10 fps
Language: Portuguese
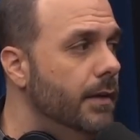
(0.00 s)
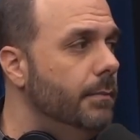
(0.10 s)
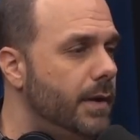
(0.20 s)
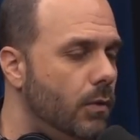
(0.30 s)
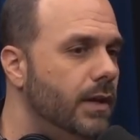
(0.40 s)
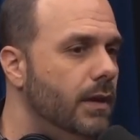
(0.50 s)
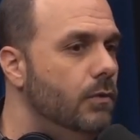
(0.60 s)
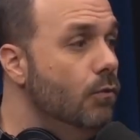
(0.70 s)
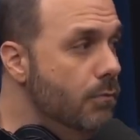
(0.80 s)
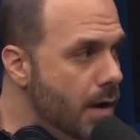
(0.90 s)
para alguém
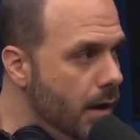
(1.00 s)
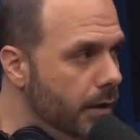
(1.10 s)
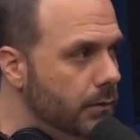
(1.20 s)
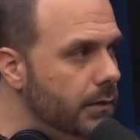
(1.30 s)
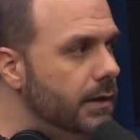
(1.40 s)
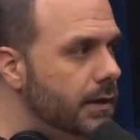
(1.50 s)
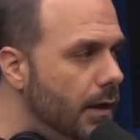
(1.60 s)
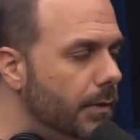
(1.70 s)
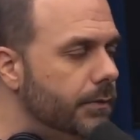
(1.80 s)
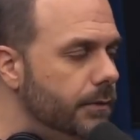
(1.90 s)
humano dar
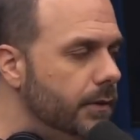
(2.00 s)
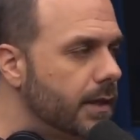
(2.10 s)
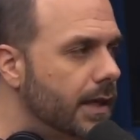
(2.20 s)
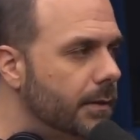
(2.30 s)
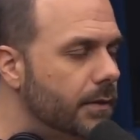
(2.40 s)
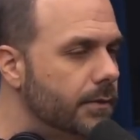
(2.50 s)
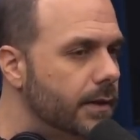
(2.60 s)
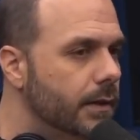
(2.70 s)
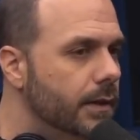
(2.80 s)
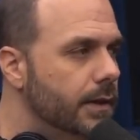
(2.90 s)
uma verificada para
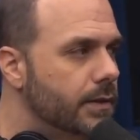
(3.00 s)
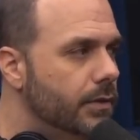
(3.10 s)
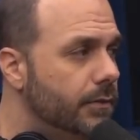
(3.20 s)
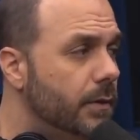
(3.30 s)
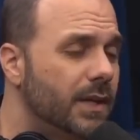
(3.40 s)
ver se não é fraude.